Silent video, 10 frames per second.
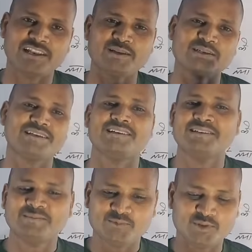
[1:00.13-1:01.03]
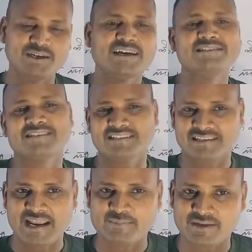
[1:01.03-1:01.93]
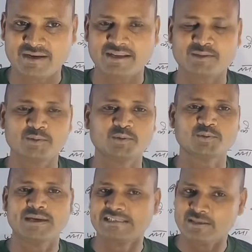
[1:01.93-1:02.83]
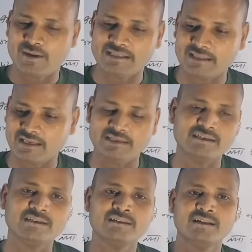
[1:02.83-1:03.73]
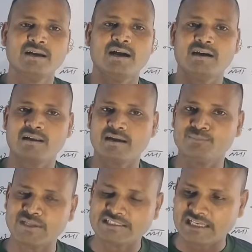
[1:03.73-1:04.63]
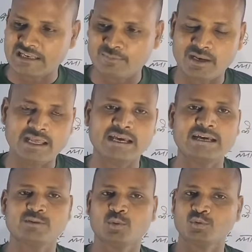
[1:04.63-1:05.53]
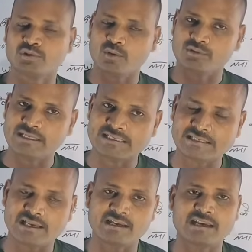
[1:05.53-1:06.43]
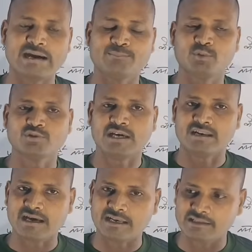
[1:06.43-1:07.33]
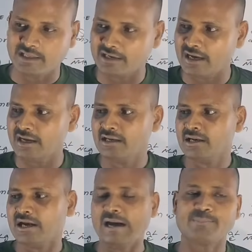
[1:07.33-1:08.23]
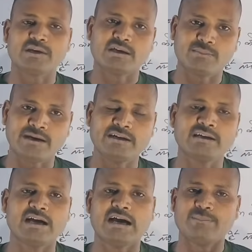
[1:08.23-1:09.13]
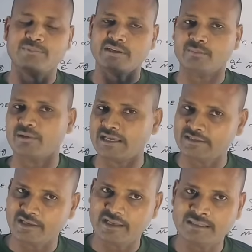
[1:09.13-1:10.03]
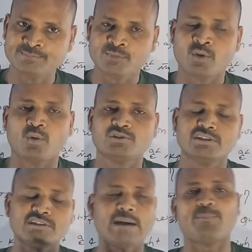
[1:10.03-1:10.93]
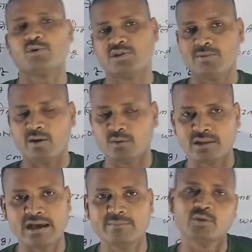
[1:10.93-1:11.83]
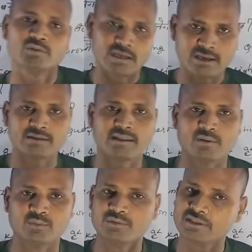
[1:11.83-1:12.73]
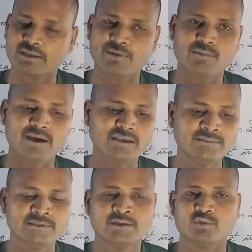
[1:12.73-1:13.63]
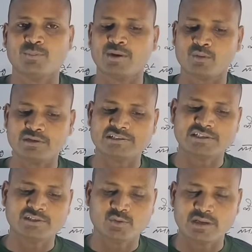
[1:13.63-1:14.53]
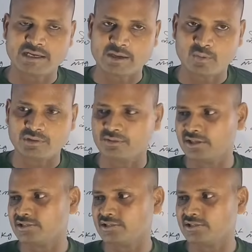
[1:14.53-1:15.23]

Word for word: चैनल के जो है अनसब्सक्राइब कर रहे हैं तो दोस्तों ऐसी बात नहीं है अगर हमने चैनल बनाया है तो उसका उद्देश्य है कि आपको जानकारी देना आपके कमेंट का अपनी रिप्लाई देना और जितना पॉसिबल होता है मैं उतना करता हूँ ठीक है मेरे भाई तो बिल्कुल इस चीज़ को लेकर कोई